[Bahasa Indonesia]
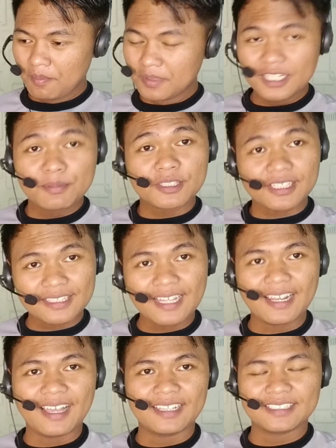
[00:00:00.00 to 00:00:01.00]
menjadi
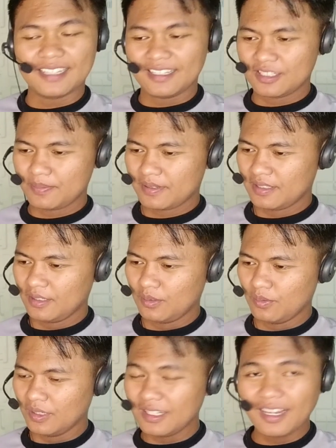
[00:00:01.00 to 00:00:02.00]
peserta lah istilahnya seperti
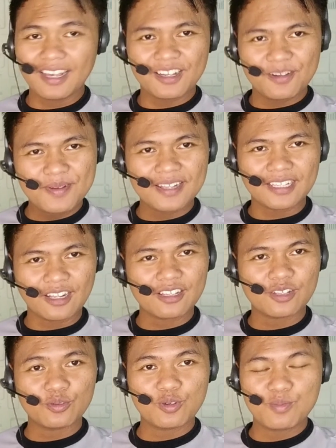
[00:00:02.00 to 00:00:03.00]
itu. Inilah keber, salah
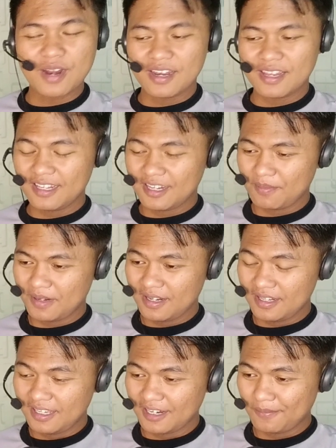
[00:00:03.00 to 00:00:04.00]
satu keberanian daripada
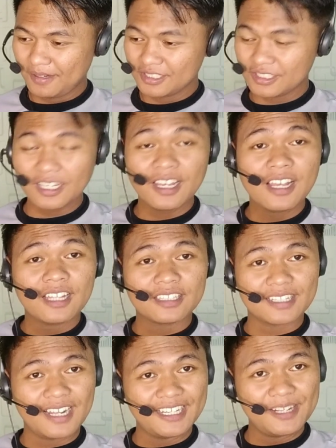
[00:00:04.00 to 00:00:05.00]
negara Malaysia
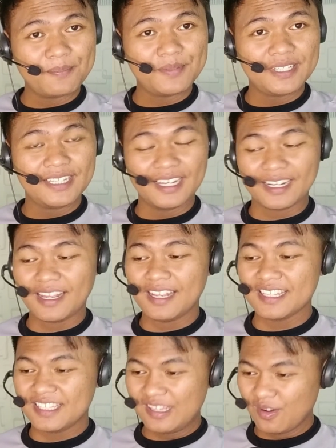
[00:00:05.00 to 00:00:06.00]
terhadap negara
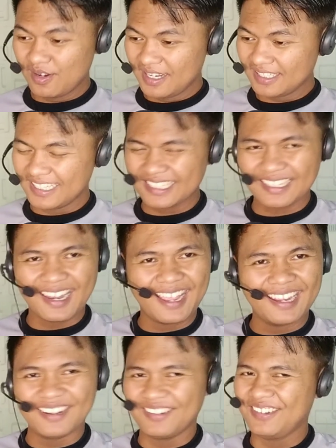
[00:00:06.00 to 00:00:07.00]
Zionis
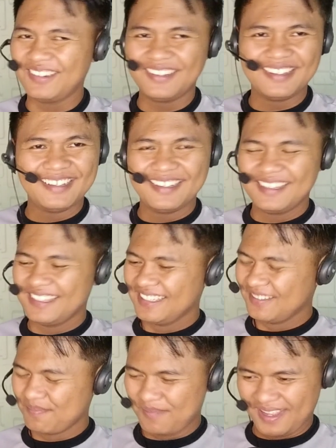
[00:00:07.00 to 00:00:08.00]
Israel.
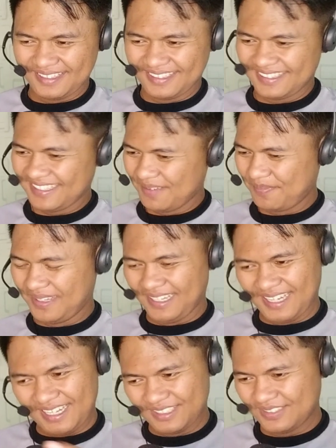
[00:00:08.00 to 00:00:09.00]
Mantap
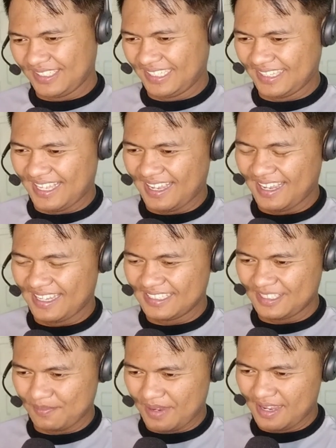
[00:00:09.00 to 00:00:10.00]
ini langsung kita
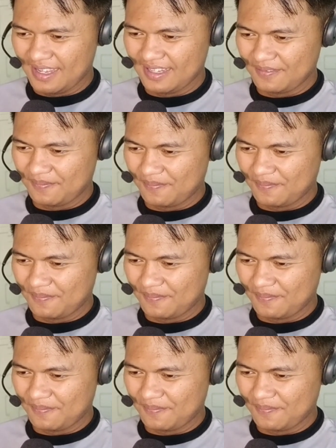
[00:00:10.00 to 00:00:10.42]
simak.